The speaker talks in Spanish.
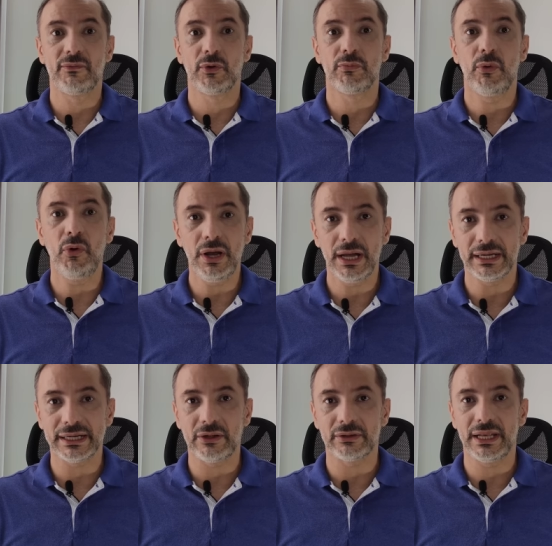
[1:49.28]
burbuja
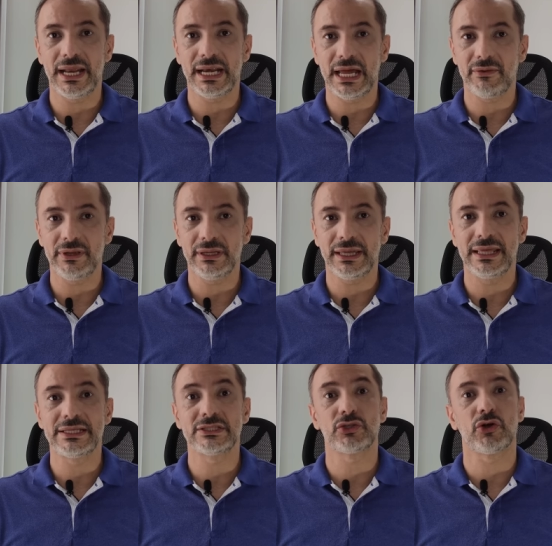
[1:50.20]
alrededor de la nave que
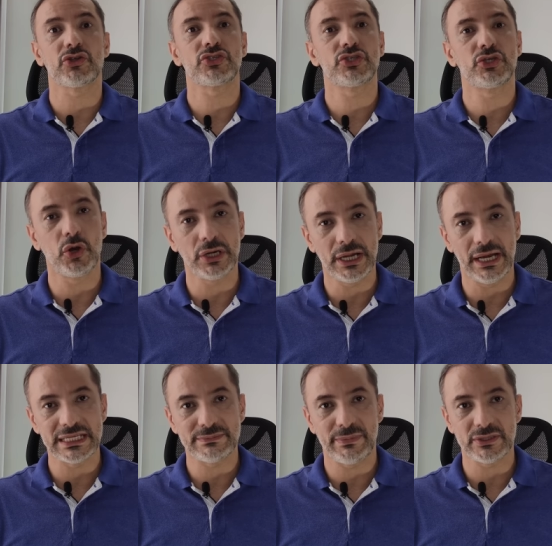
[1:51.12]
distorsiona el
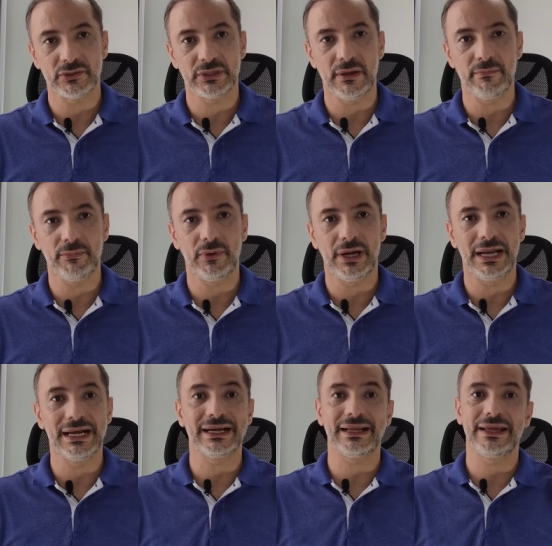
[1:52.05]
espacio-tiempo
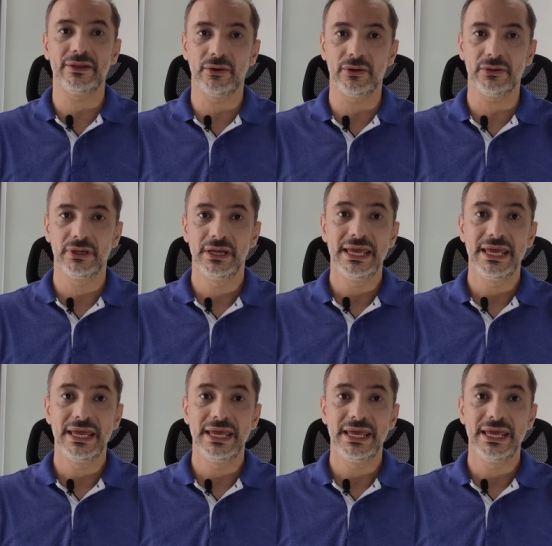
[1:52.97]
alrededor